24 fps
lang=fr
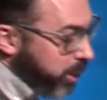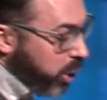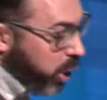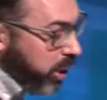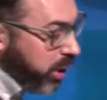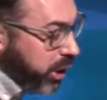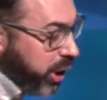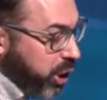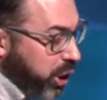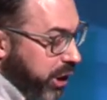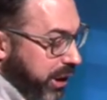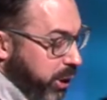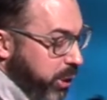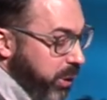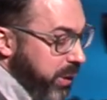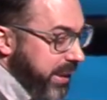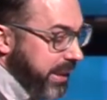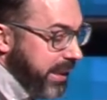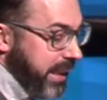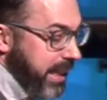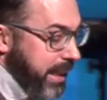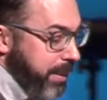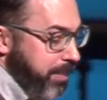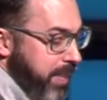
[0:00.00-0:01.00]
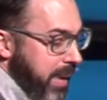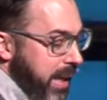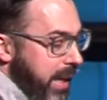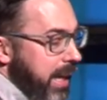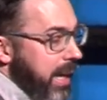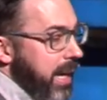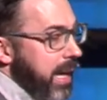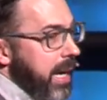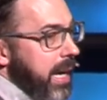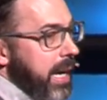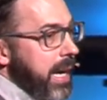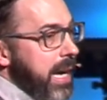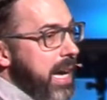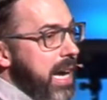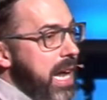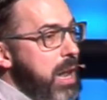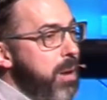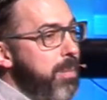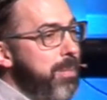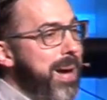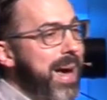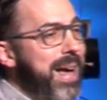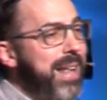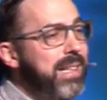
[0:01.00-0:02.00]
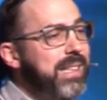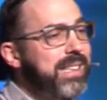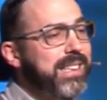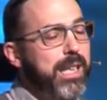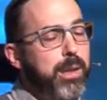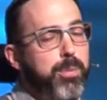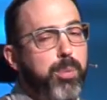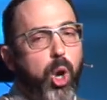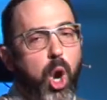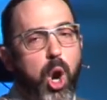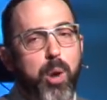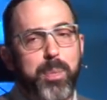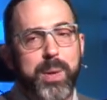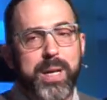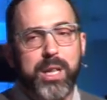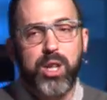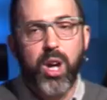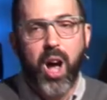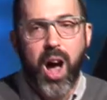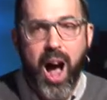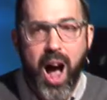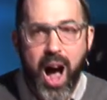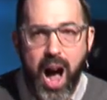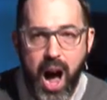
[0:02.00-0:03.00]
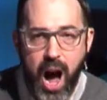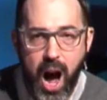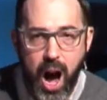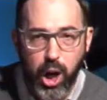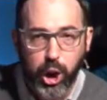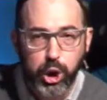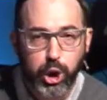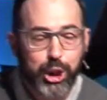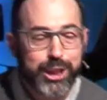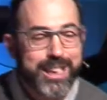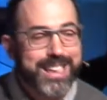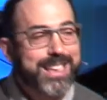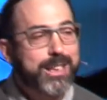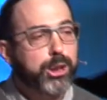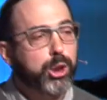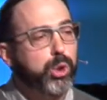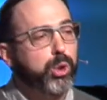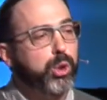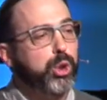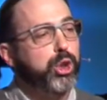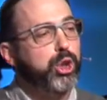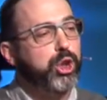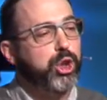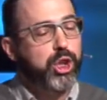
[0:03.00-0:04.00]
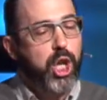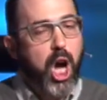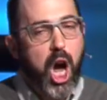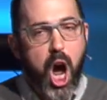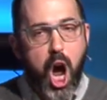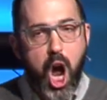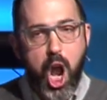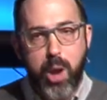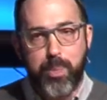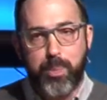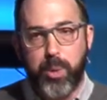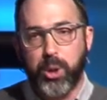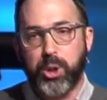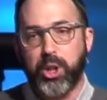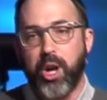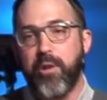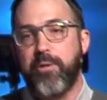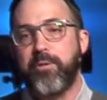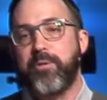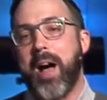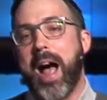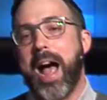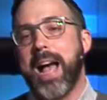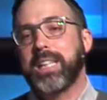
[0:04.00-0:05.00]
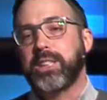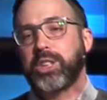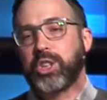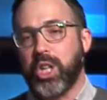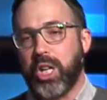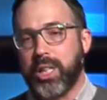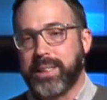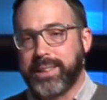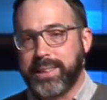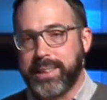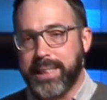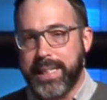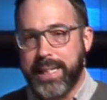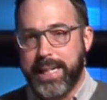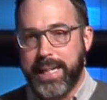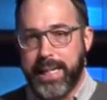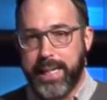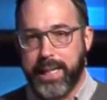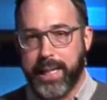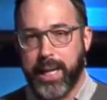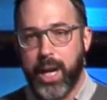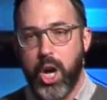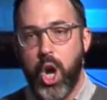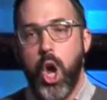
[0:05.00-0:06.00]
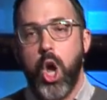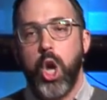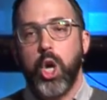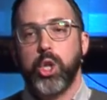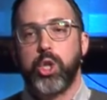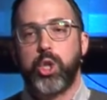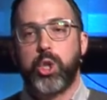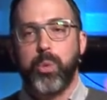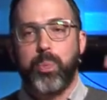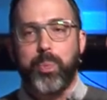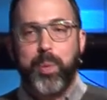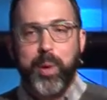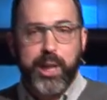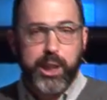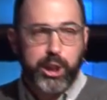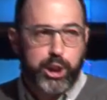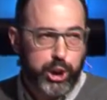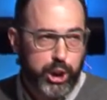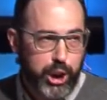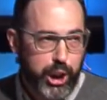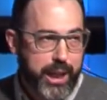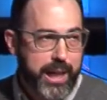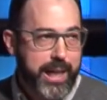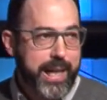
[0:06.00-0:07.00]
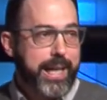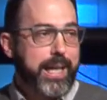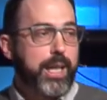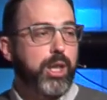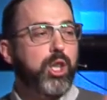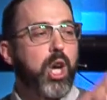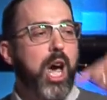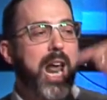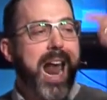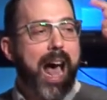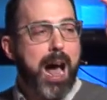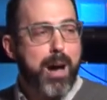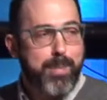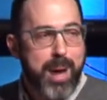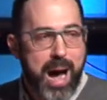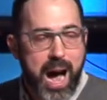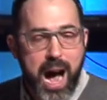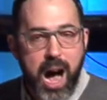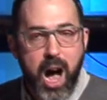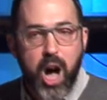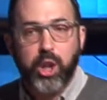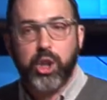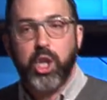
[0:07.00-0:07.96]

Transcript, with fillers: chose que Jésus dit, il mène ses brebis dehors. Jésus seul peut te faire sortir du péché, de la mort,